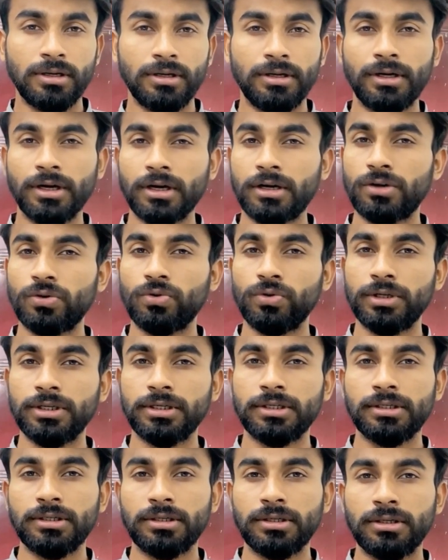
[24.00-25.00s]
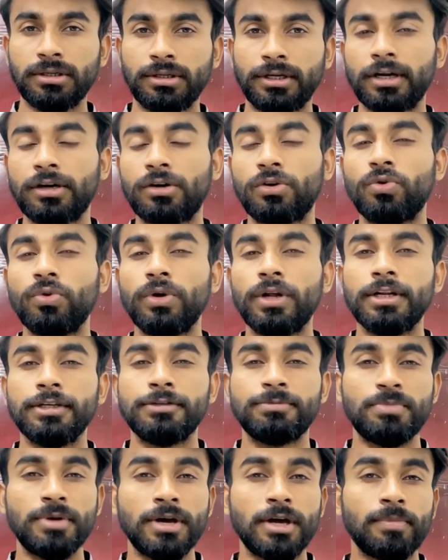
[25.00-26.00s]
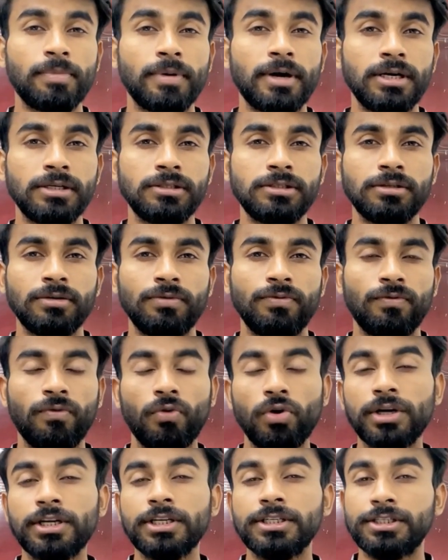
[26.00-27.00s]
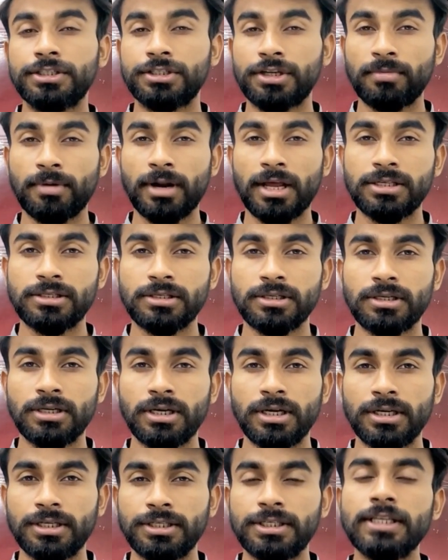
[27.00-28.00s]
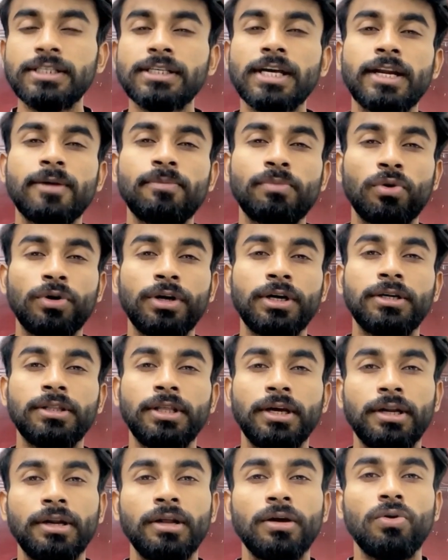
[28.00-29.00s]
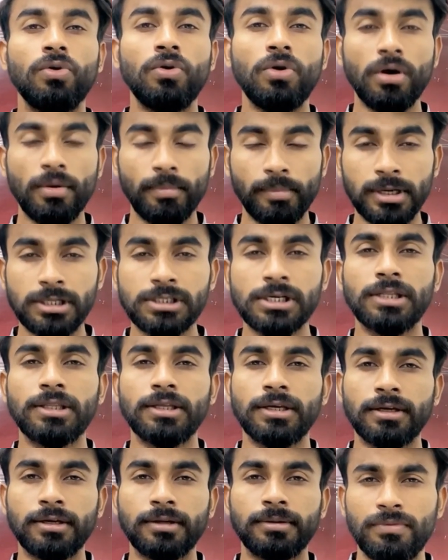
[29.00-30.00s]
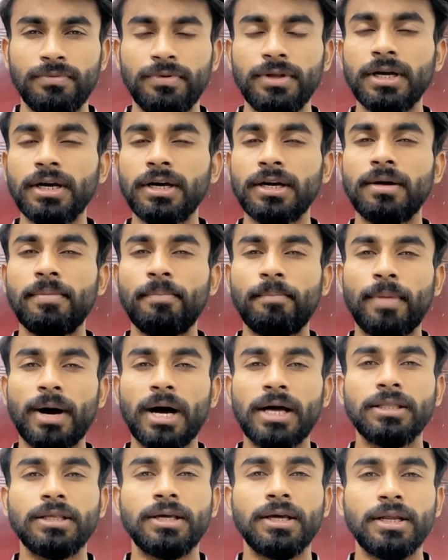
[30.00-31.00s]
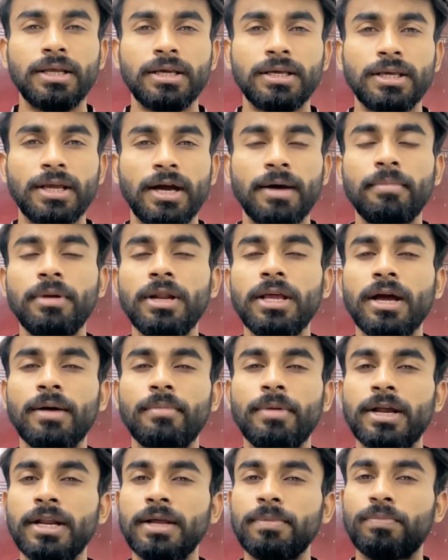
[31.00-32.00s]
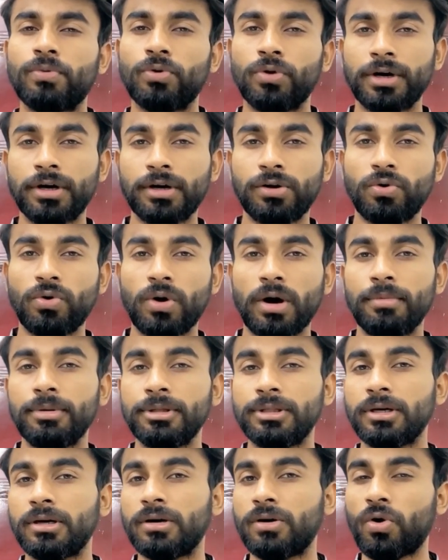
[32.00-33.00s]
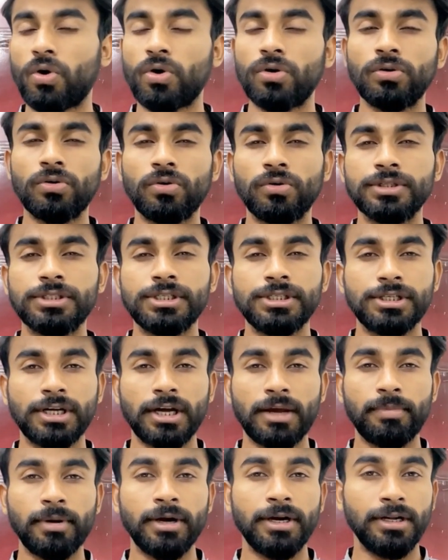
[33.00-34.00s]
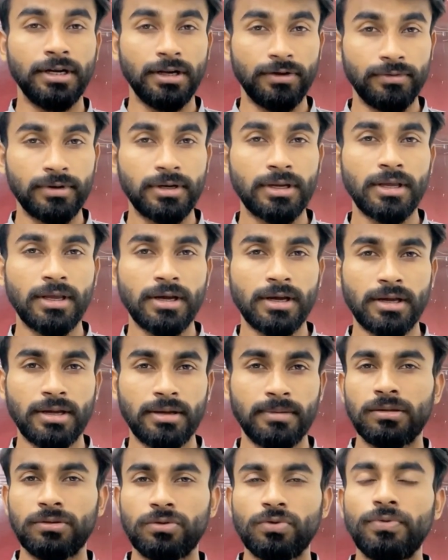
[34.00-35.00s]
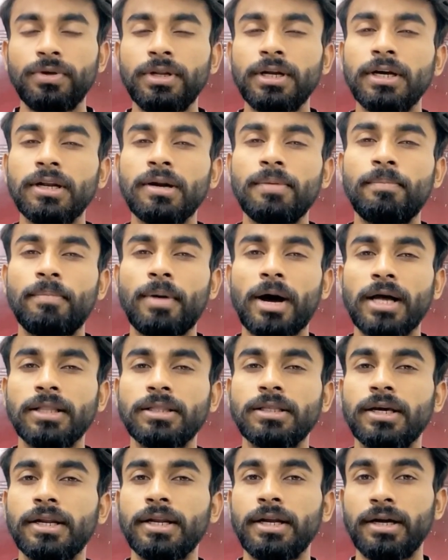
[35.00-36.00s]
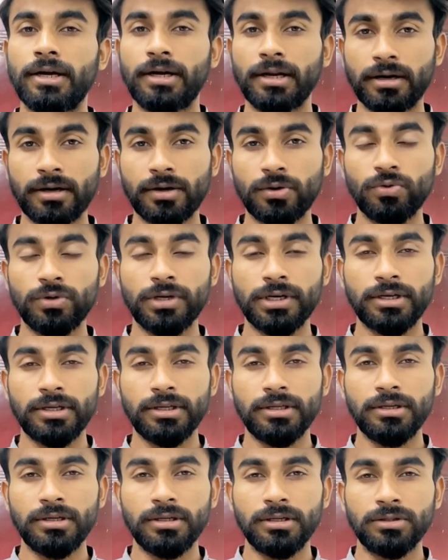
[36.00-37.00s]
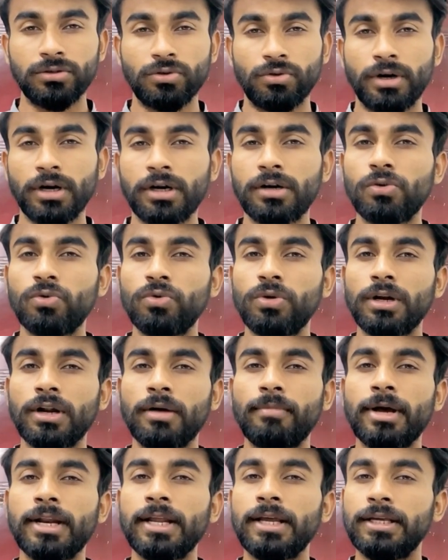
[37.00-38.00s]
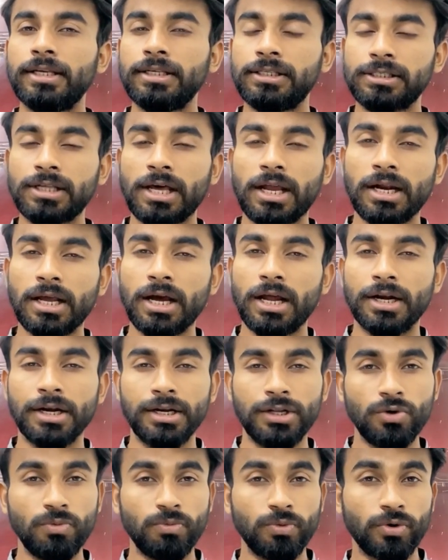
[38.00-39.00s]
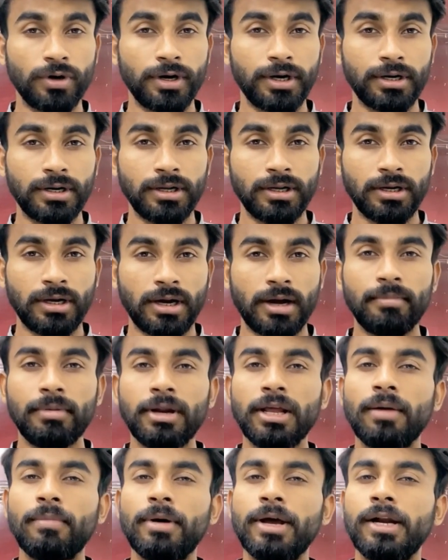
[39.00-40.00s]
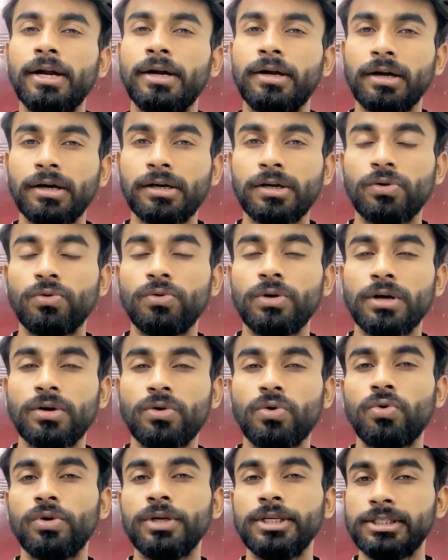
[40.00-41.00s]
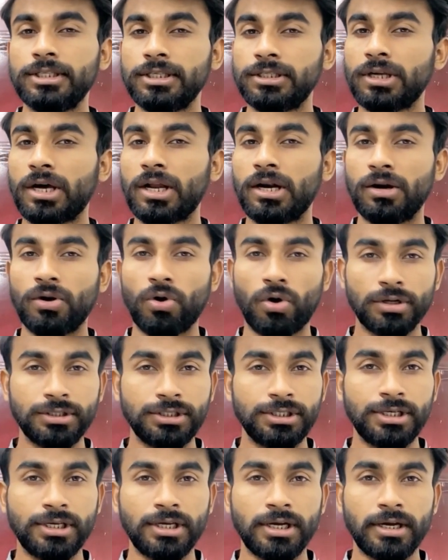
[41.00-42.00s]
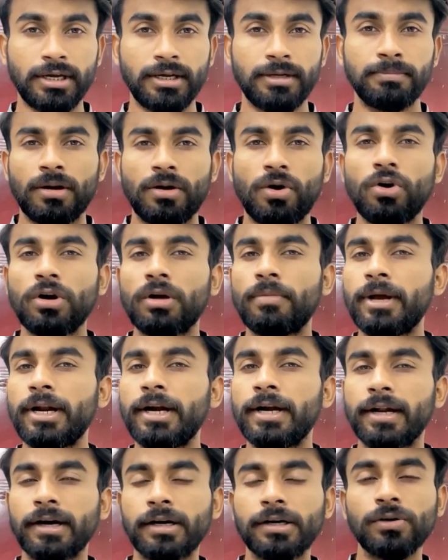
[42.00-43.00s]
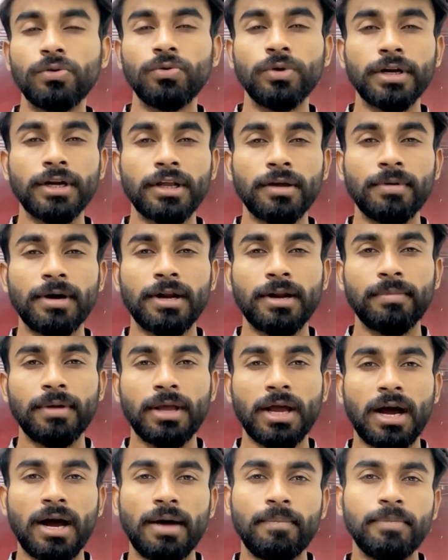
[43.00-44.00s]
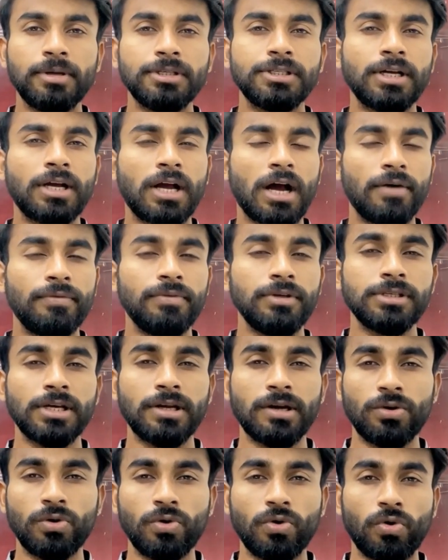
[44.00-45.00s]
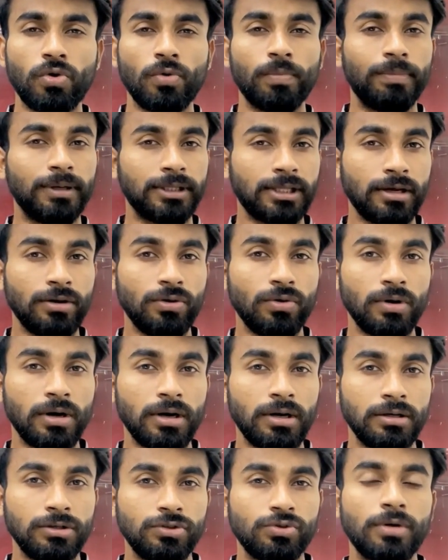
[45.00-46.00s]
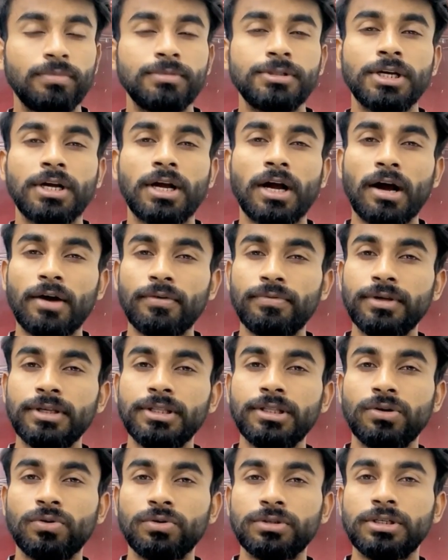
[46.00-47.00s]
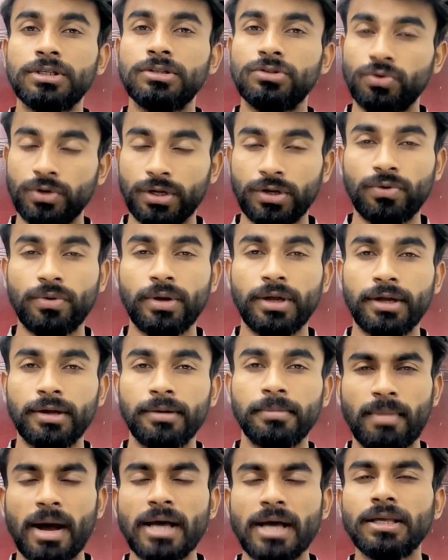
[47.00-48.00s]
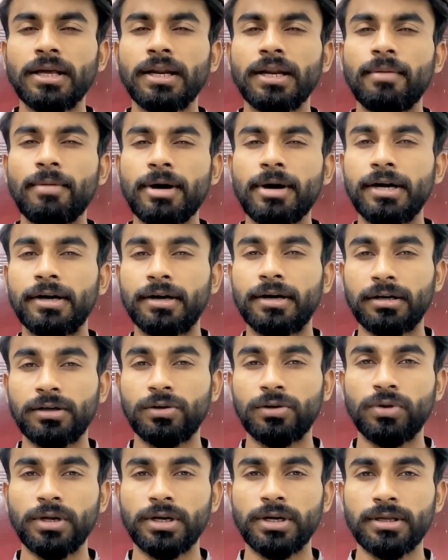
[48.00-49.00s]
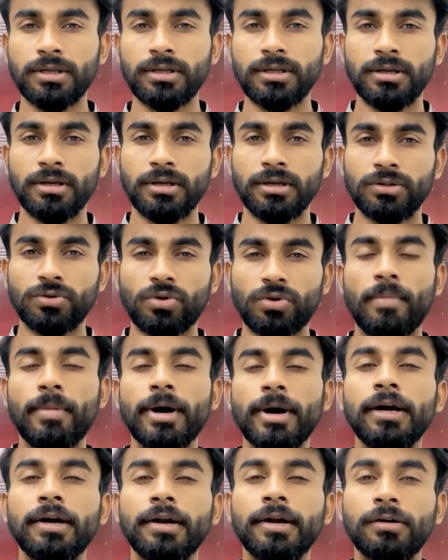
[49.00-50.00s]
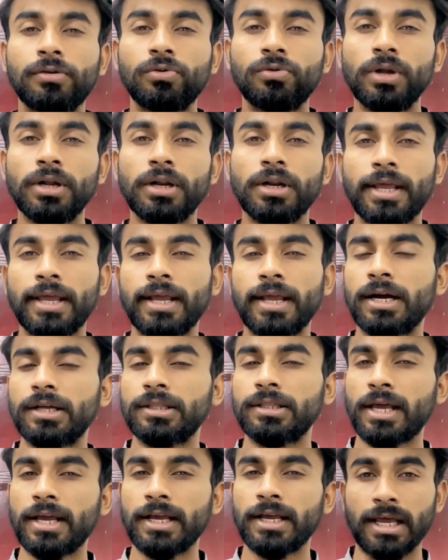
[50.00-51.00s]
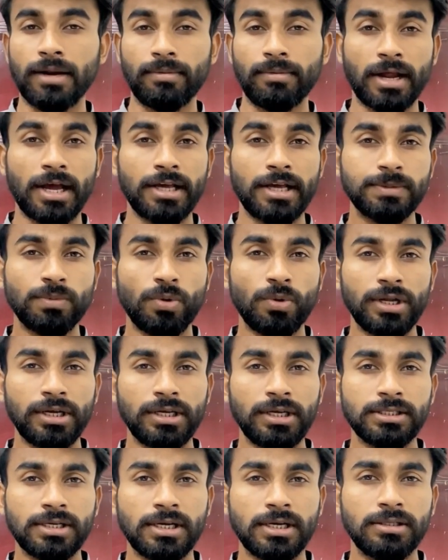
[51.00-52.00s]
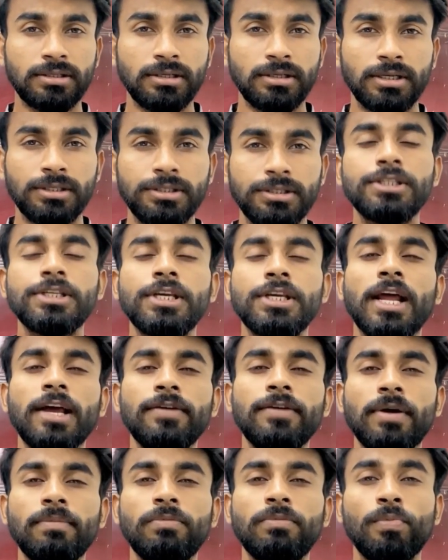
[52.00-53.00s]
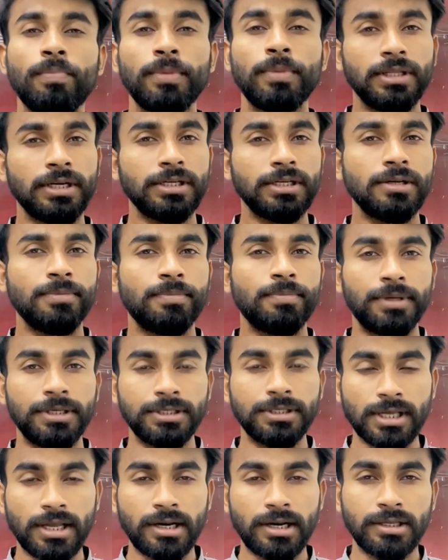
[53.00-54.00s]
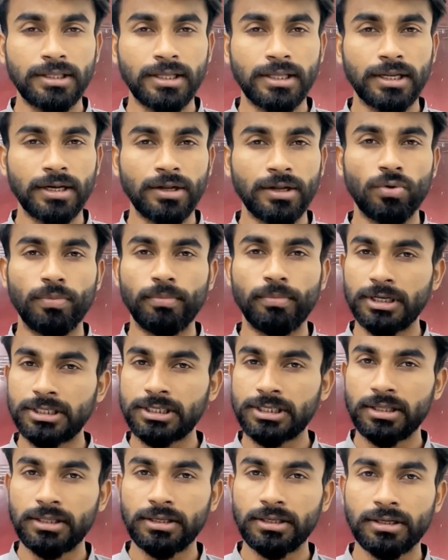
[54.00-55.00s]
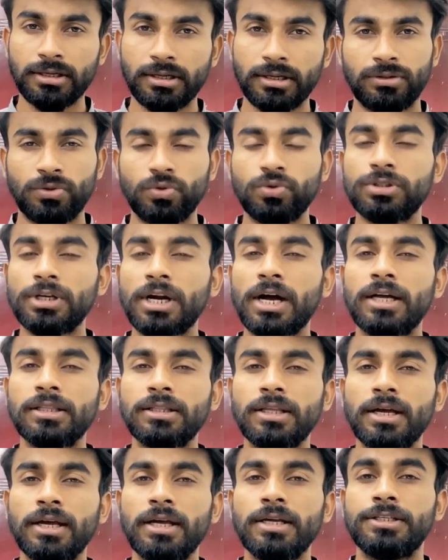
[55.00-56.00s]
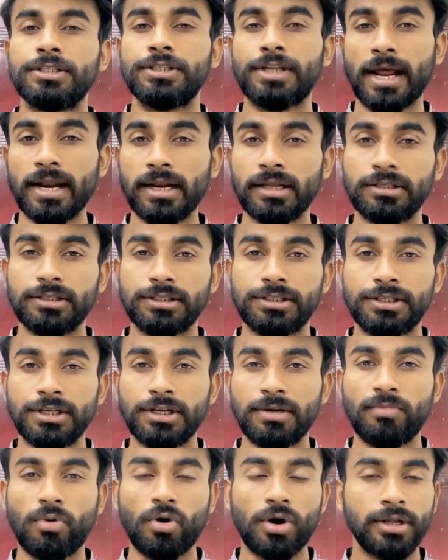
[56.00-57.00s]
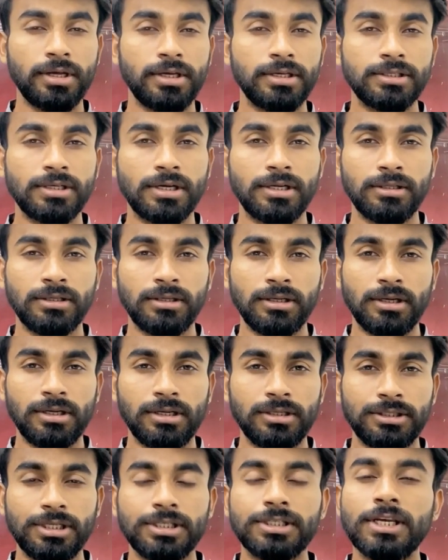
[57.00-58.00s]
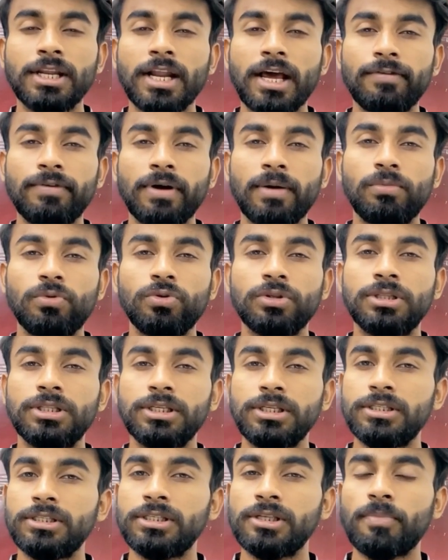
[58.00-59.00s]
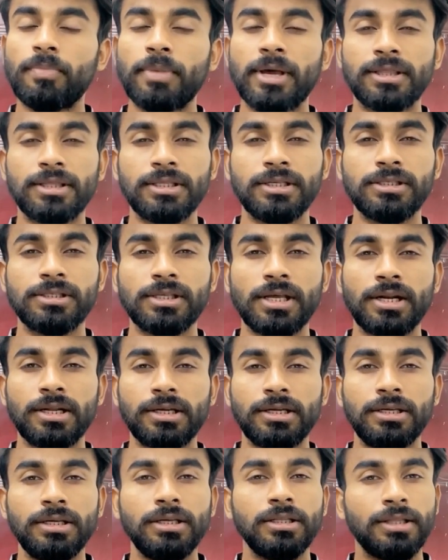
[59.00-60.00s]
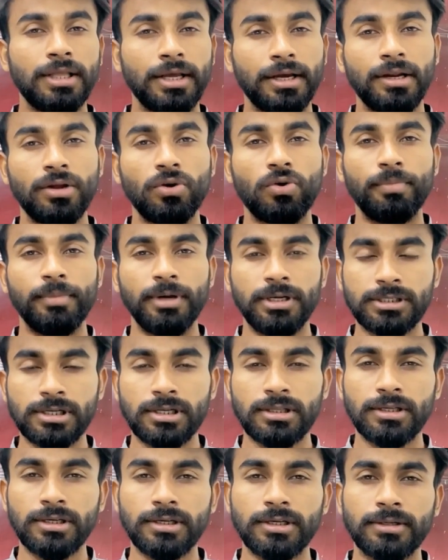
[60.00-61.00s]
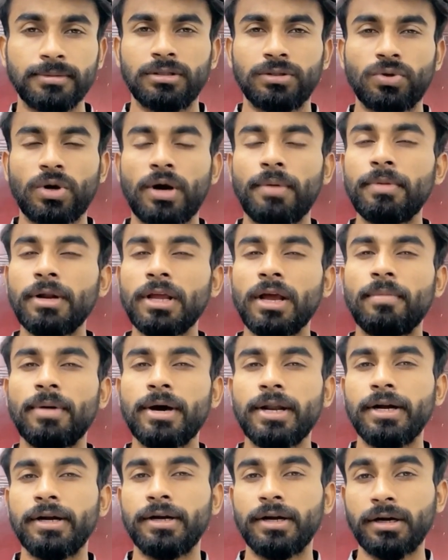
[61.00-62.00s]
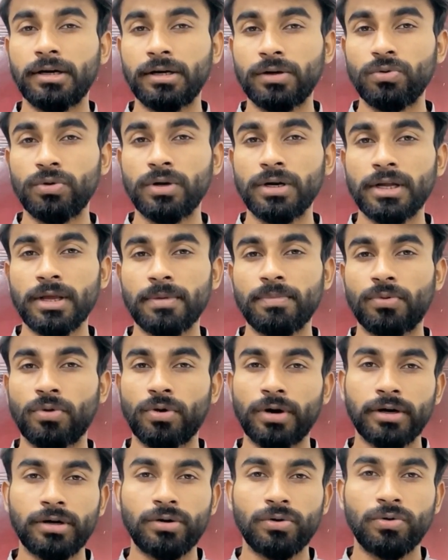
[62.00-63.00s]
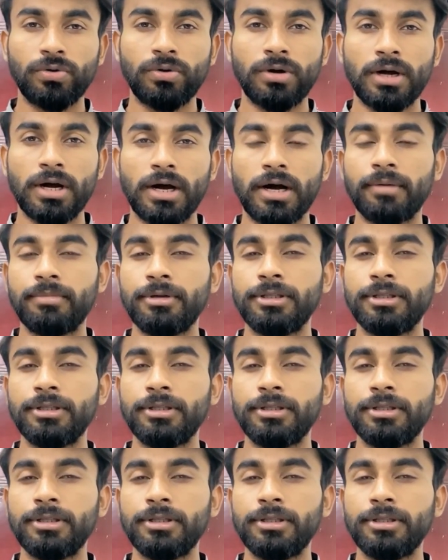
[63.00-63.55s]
डट कूलर डस्ट कूलर स्पेयर पार्ट्स वोल्टेज स्टेबिलाईजर ये सारे प्रोडक्ट देखने को मिल जाते हैं फिर अगर हम बात करें कि हमने हमारे प्रोडक्ट को अभी तक कौन कौन सी जगह पे डिलीवर किया है तो फिर अगर हम बात करें डक्ट कूलर की तो डक्ट कूलर हमारे इस साल का न्यू प्रोडक्ट है हमने हमारे डक्ट कूलर को इसी साल लॉन्च किया है और हमारे डक्ट कूलर के बारे में आप में से काफी सारे लोगों को पता ही होगा जो हमसे काफी दिनों से जुड़े हुए हैं बात करें हमारे डक्ट कूलर की तो हमारा डक्ट कूलर एक आता है गैल्वनाइज बॉडी के साथ जिसकी लाइफ आपको 15 से 20 साल की देखने को मिल जाती है दूसरा आता है स्टेनलेस स्टील बॉडी के साथ जिसकी लाइफ आपको 30 से 35 साल की देखने को मिल जाती है तो हमने हमारे डक्ट कूलर के प्रोडक्ट को अभी